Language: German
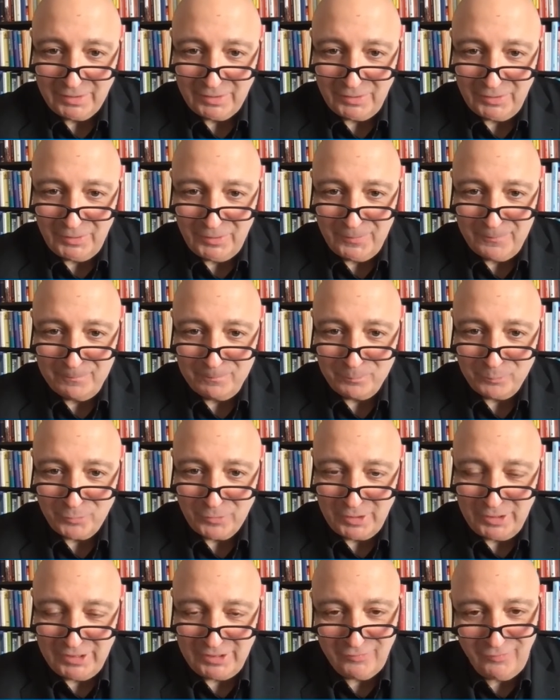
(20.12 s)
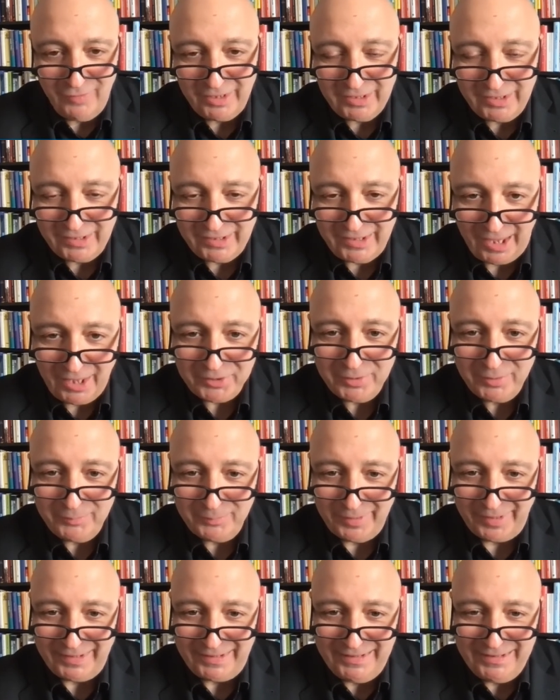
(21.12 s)
Ähm, ich wäre gerne
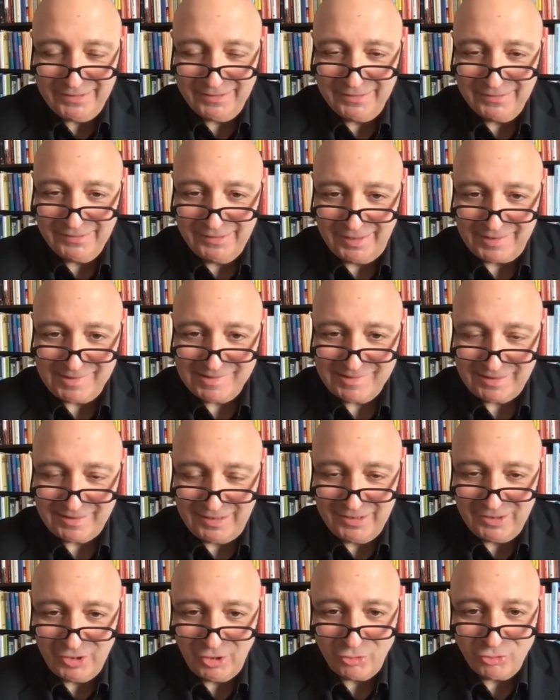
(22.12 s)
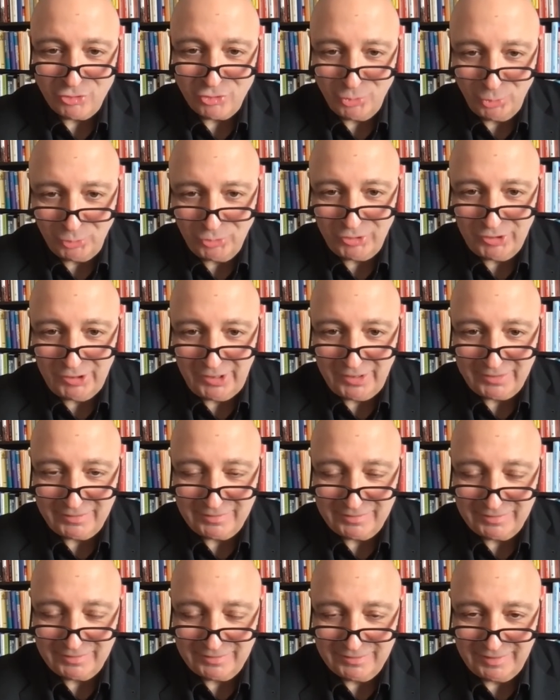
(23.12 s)
bei Ihnen jetzt in Stuttgart.